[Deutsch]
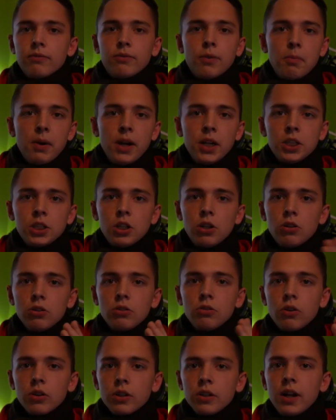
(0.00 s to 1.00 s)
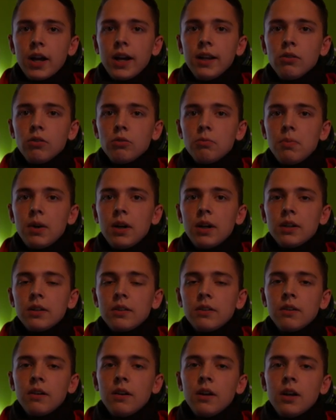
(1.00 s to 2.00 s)
vorbeischaut, euch einen Eindruck
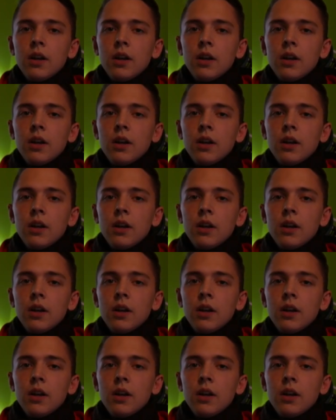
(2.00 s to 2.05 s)
macht,